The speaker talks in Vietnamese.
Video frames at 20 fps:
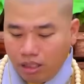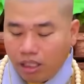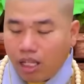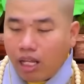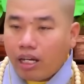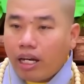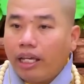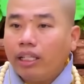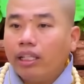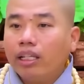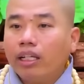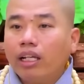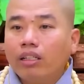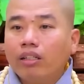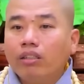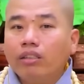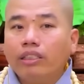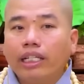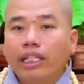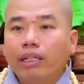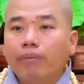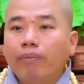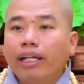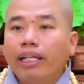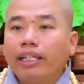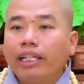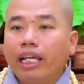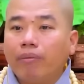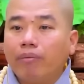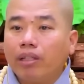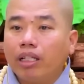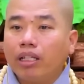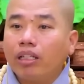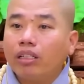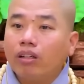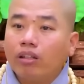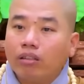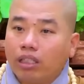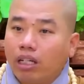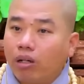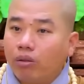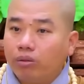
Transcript: Nên nãy Như Đức nói chuyện với mấy anh em, Như Đức nói một